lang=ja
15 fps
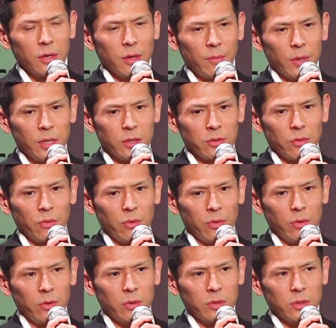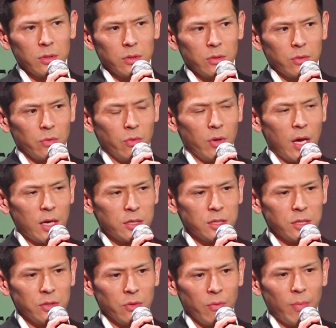やっぱりこの
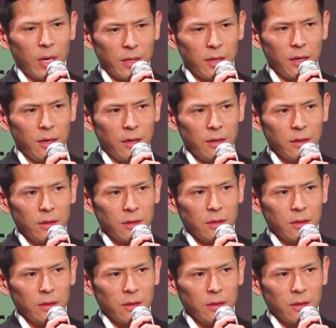YUSHIの場で